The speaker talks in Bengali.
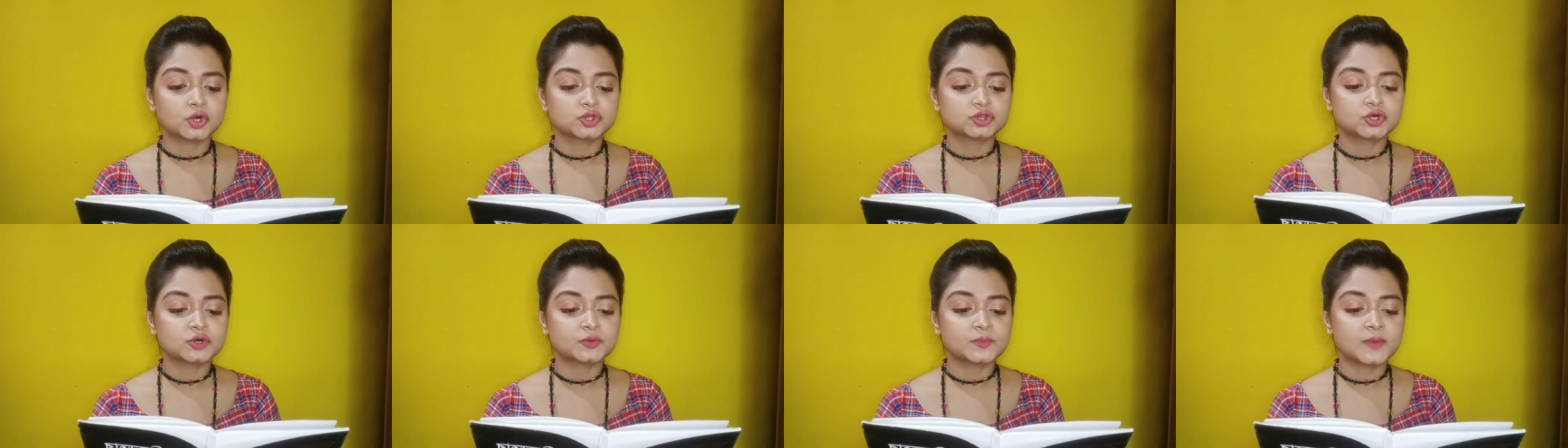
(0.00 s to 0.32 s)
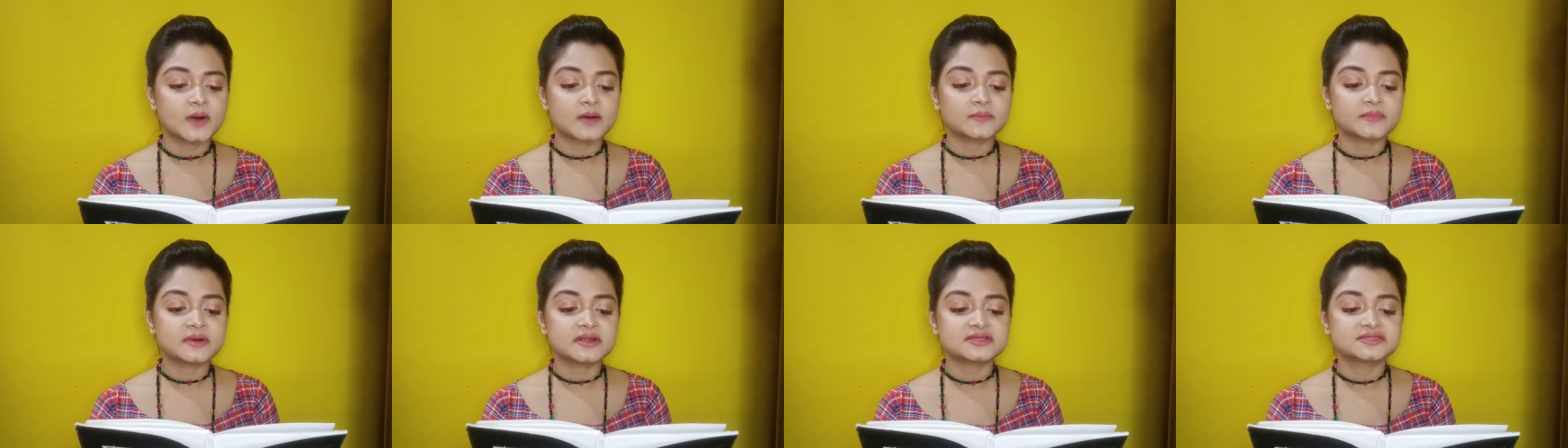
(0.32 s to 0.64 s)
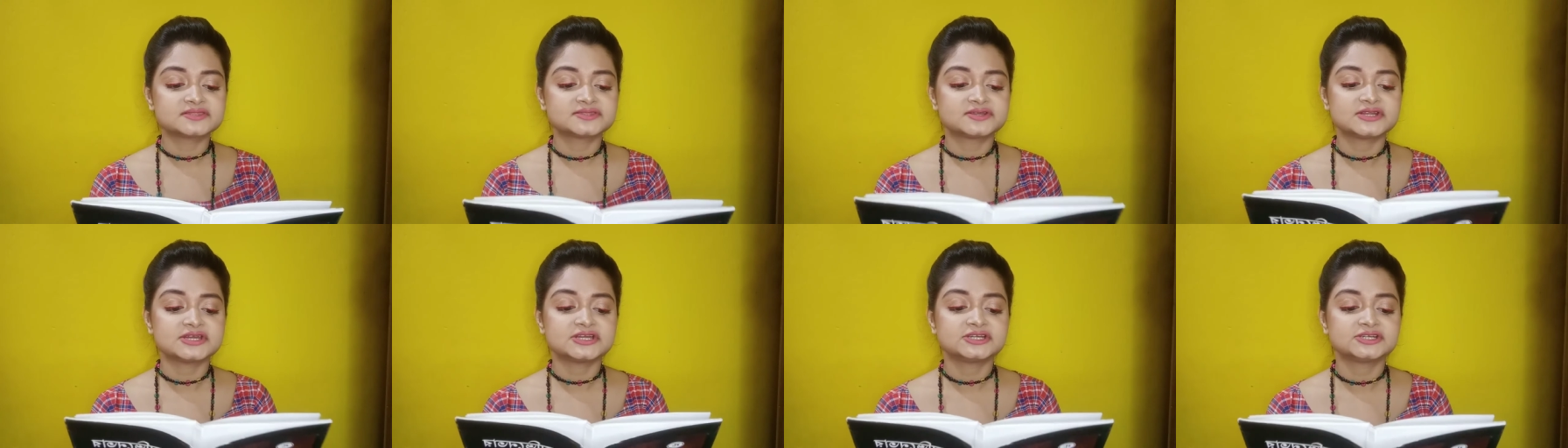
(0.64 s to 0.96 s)
অথবা আমার
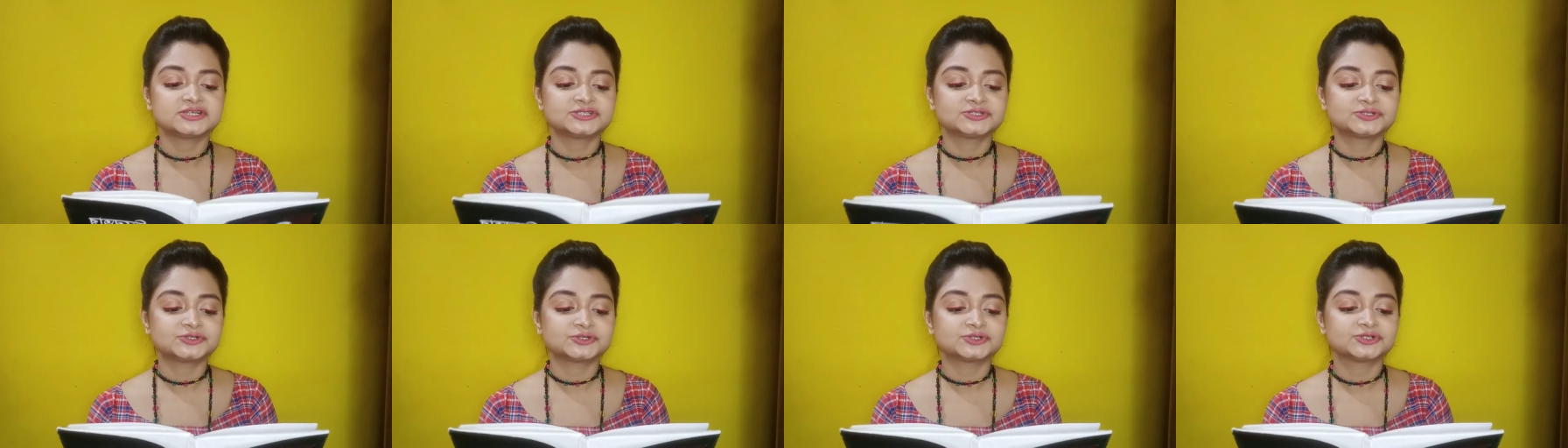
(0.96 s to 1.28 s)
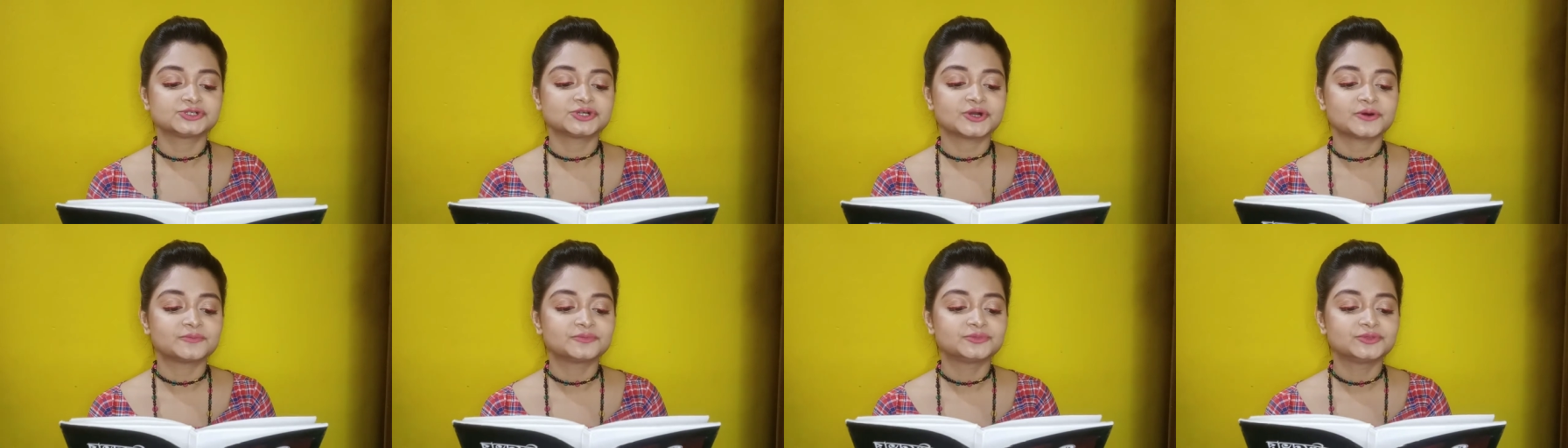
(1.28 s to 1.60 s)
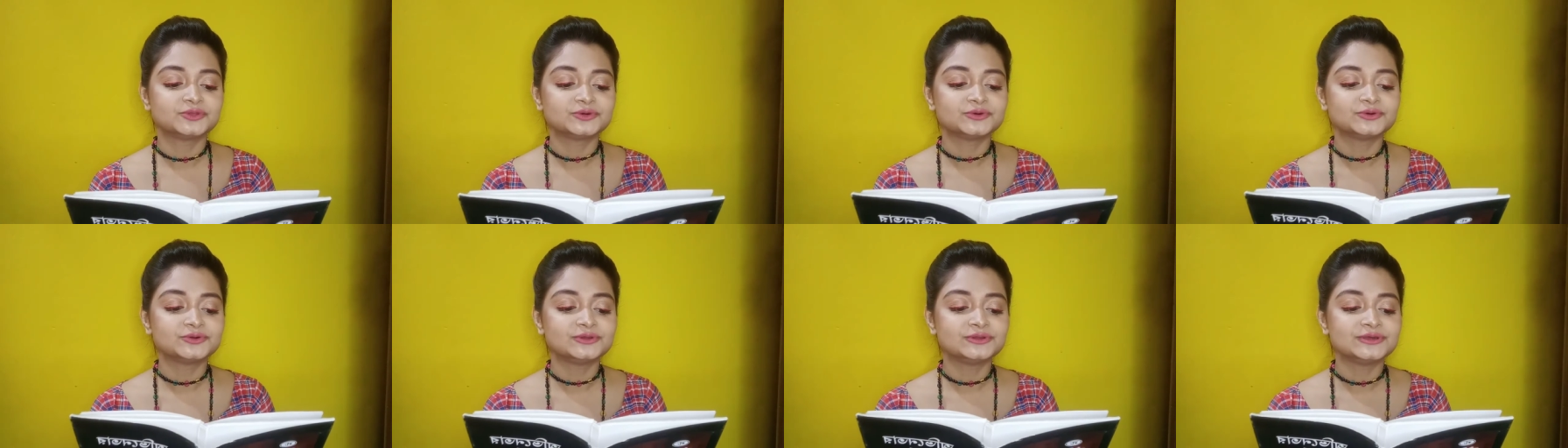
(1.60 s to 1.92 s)
শ্রেষ্ঠ
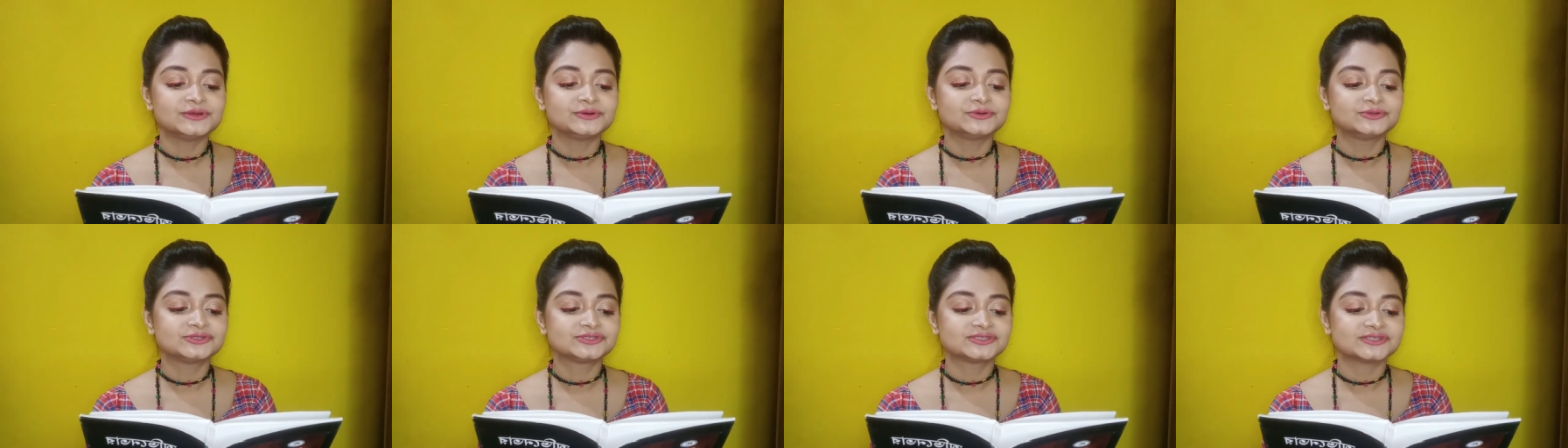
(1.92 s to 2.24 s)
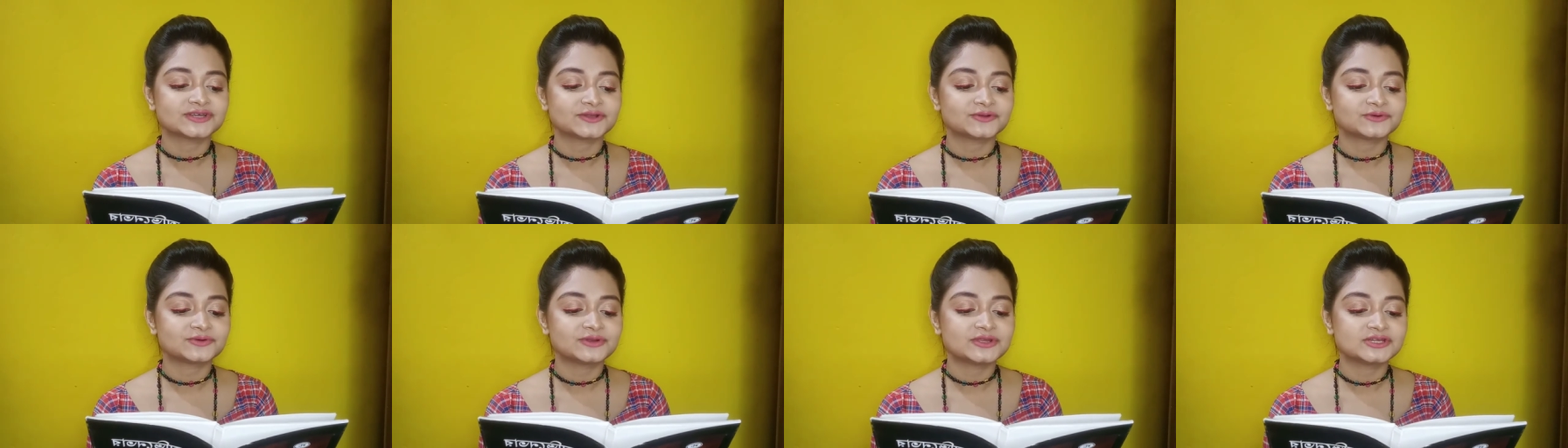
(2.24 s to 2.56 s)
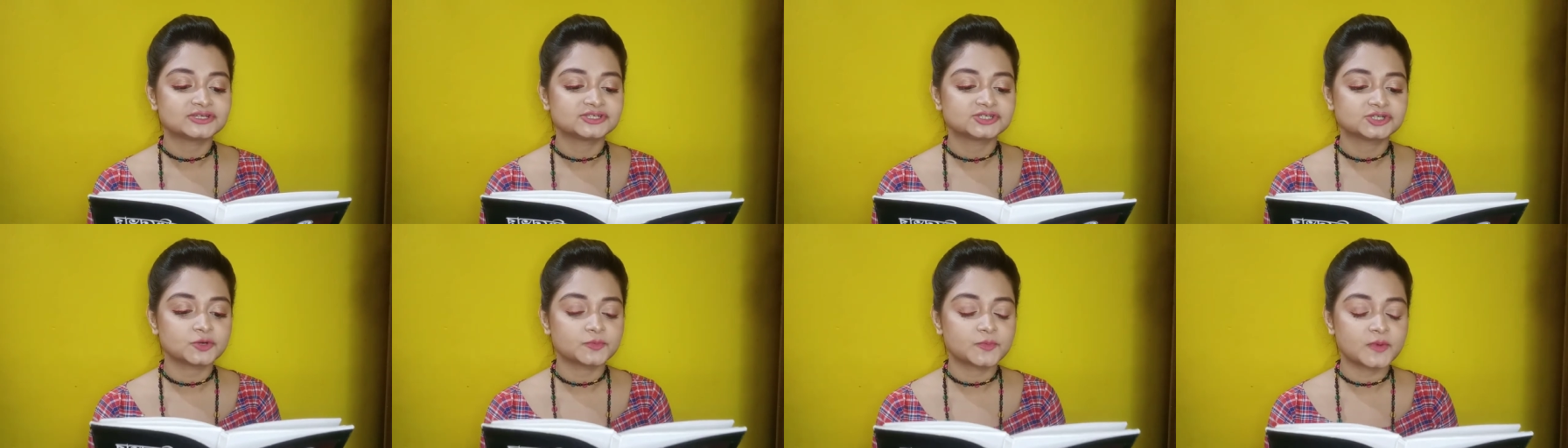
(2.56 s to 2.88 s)
শব্দগুলি
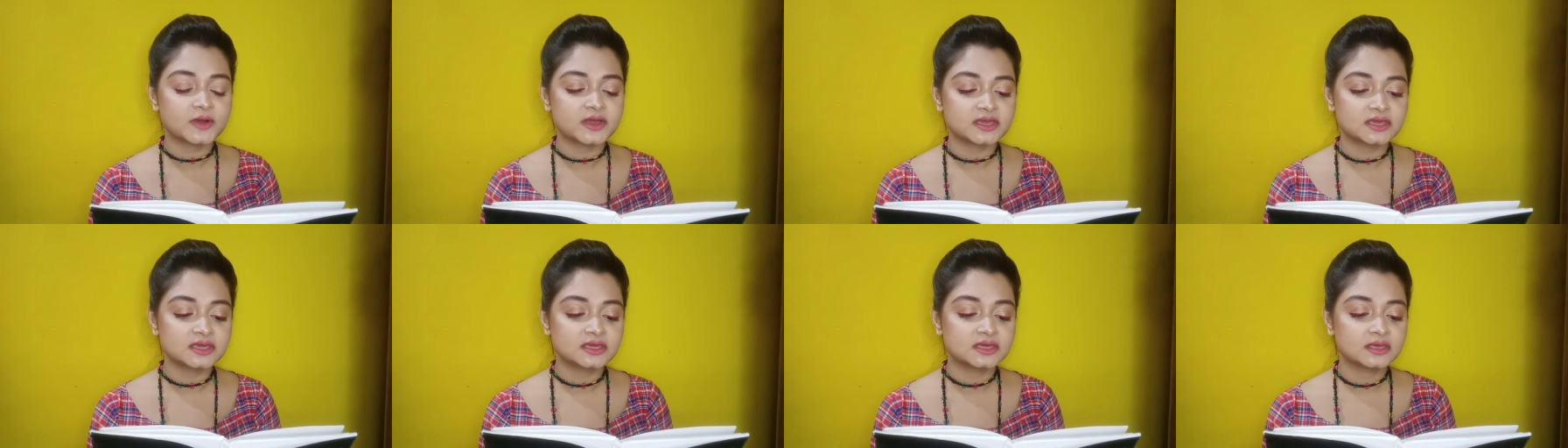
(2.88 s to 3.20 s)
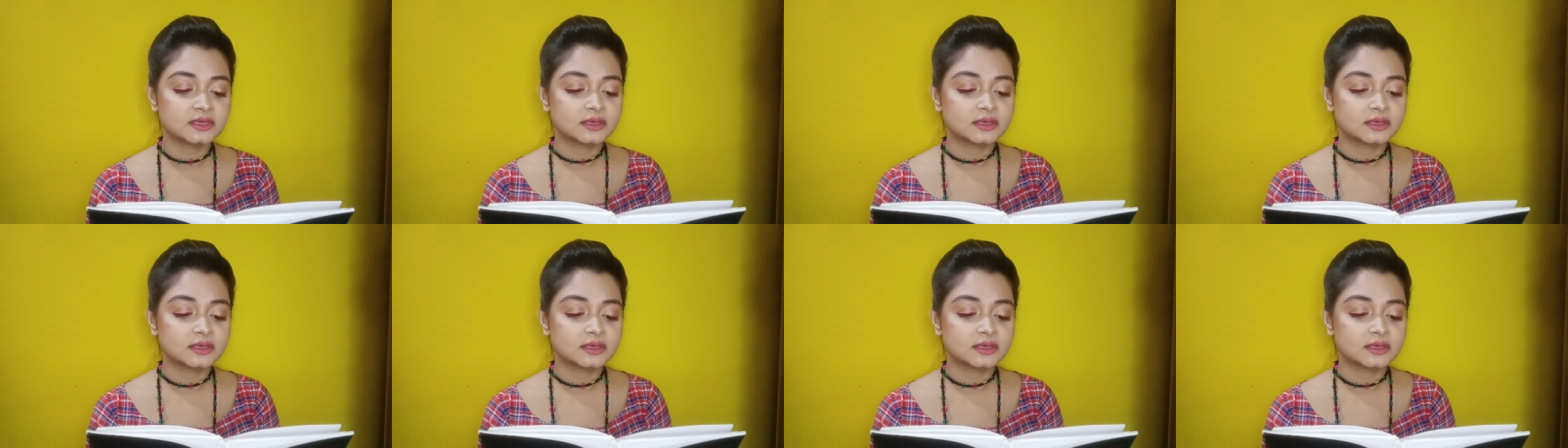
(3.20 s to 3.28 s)
উচ্চারণের সময়